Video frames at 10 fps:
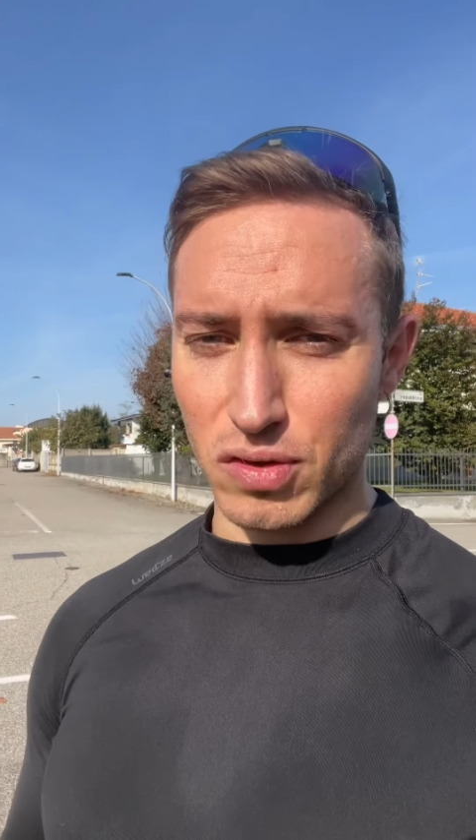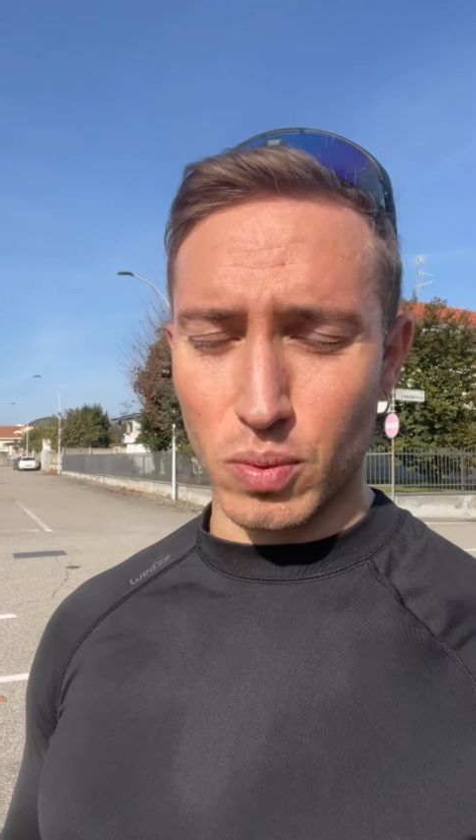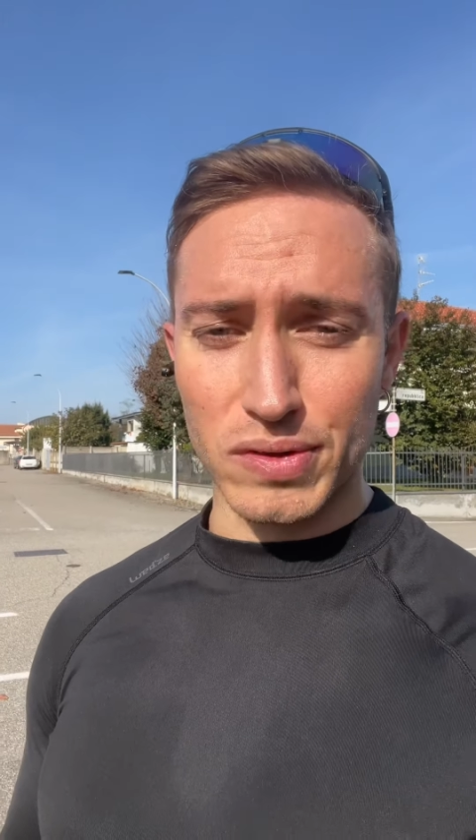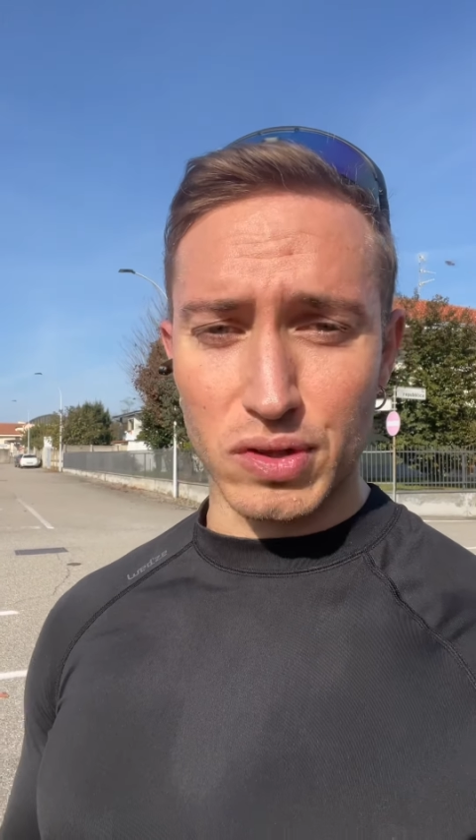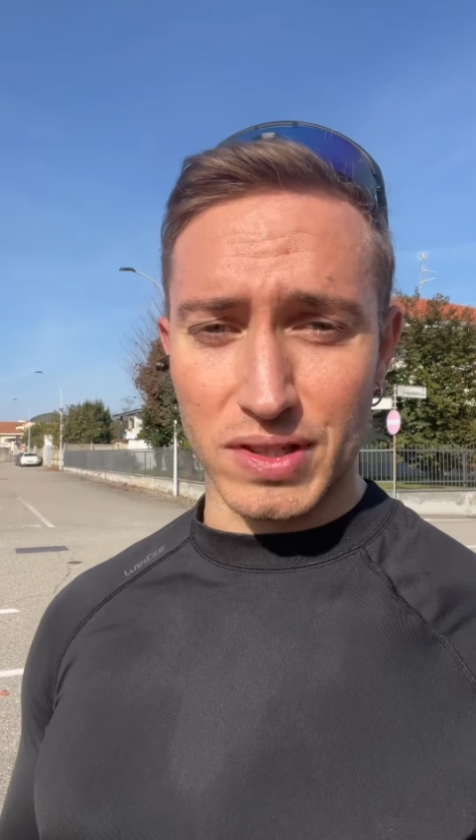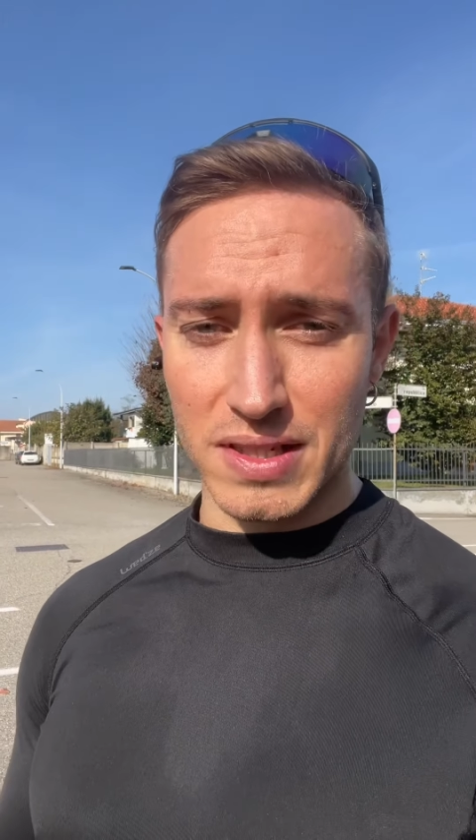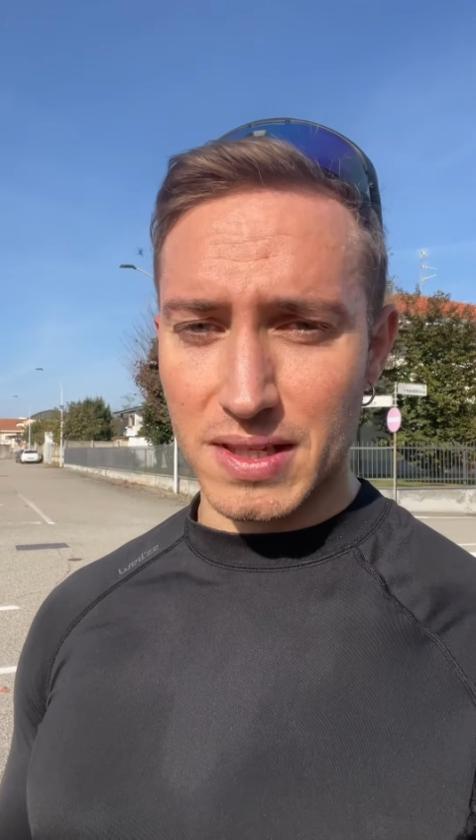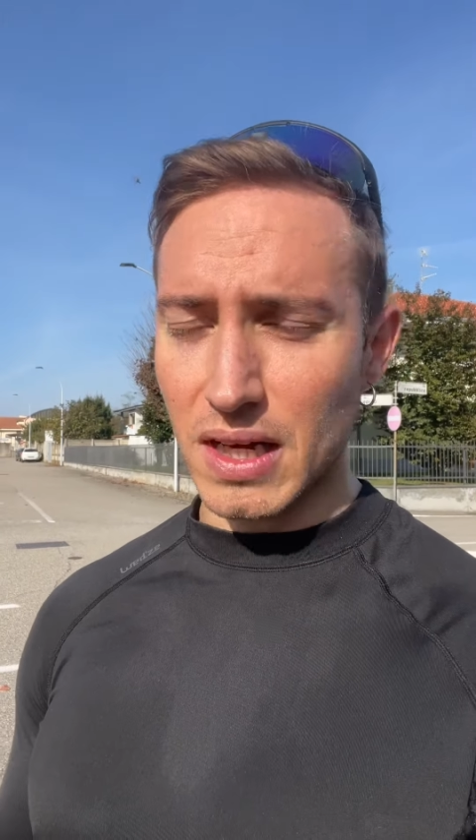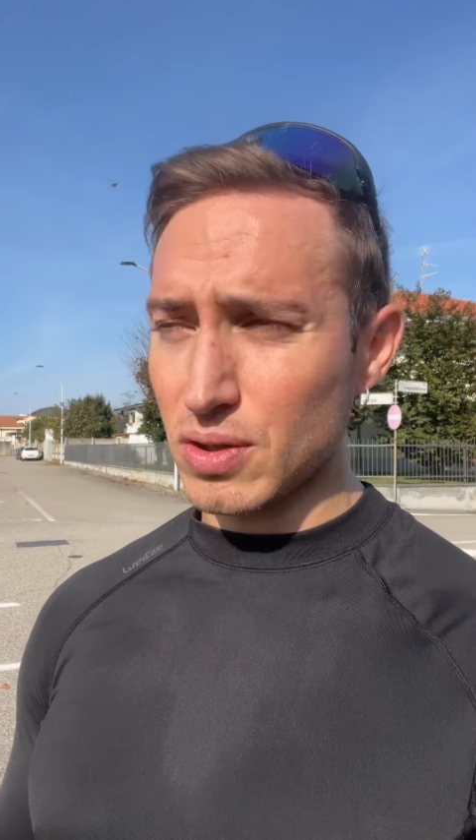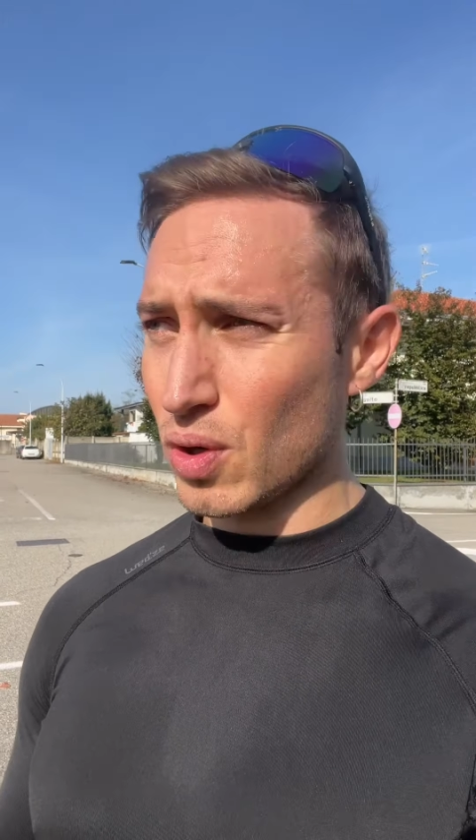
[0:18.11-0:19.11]
Questo
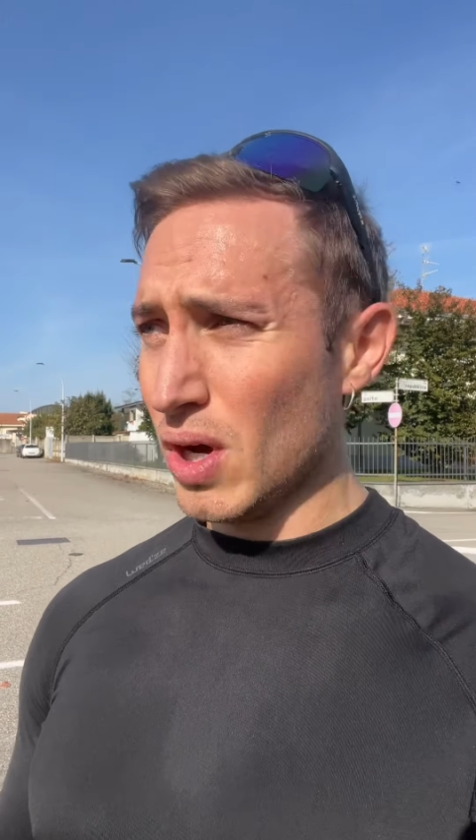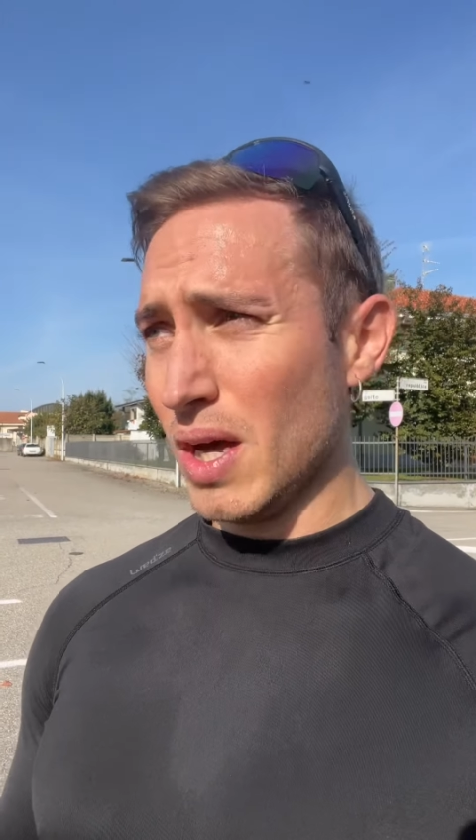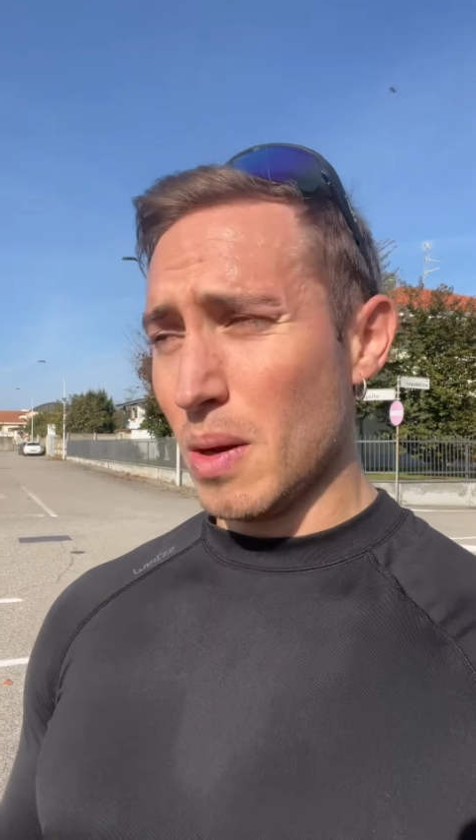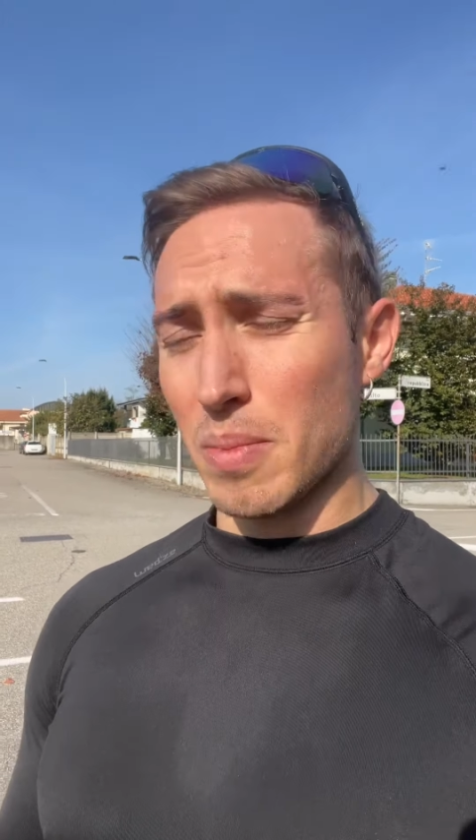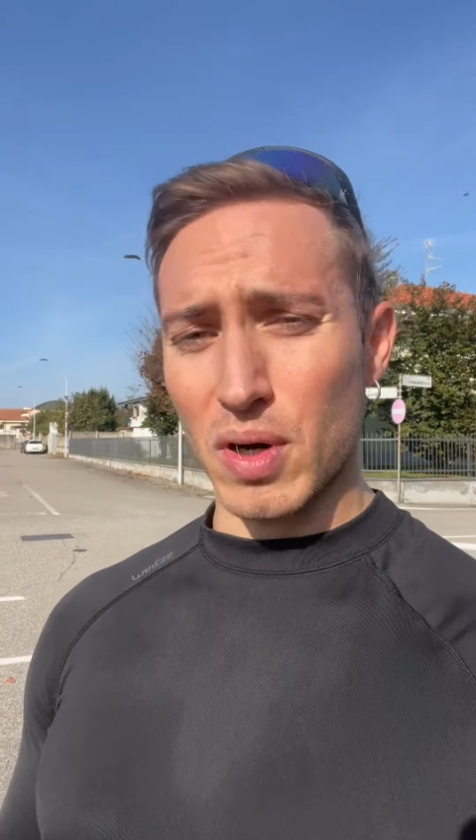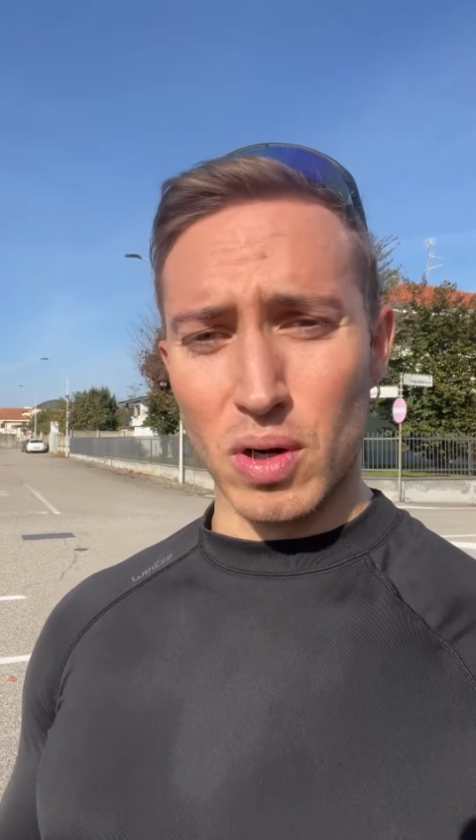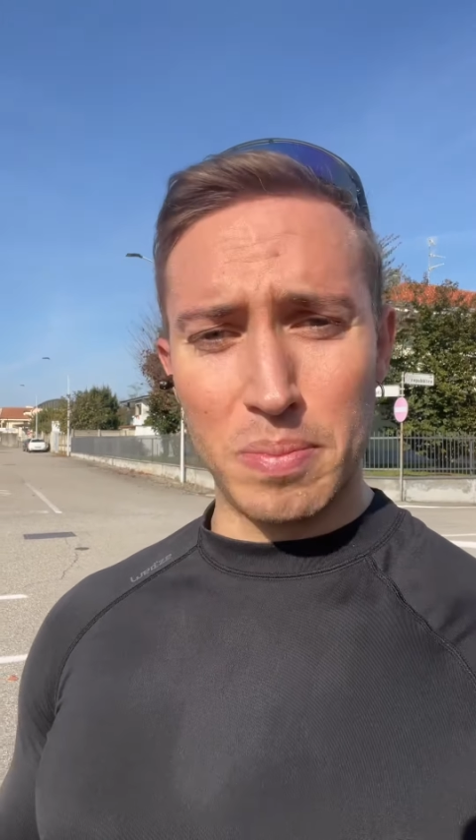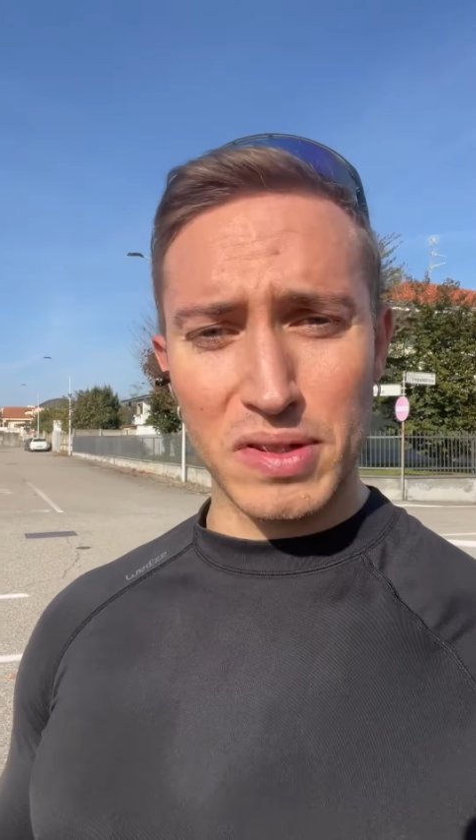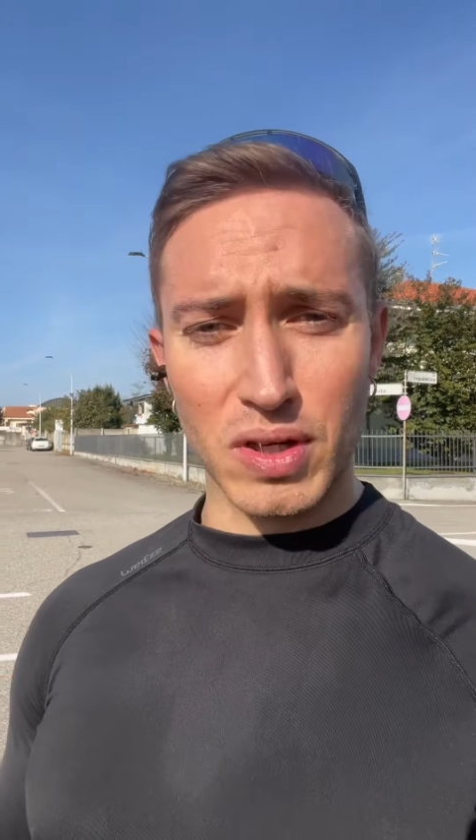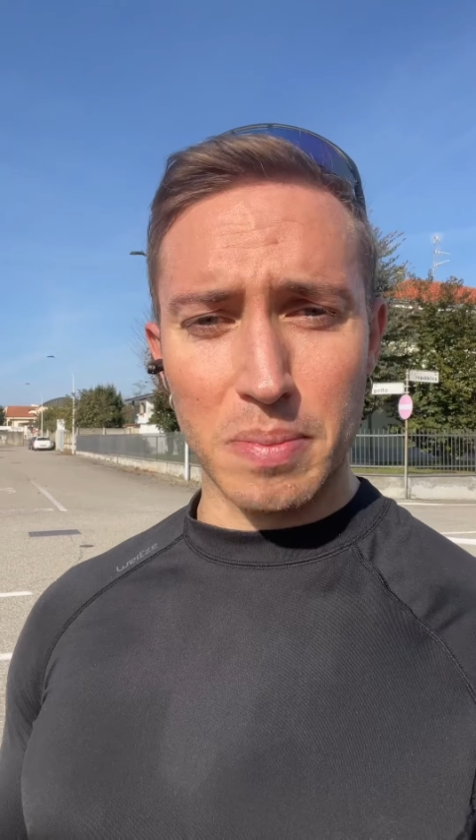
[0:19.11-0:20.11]
senz'altro, però il peso che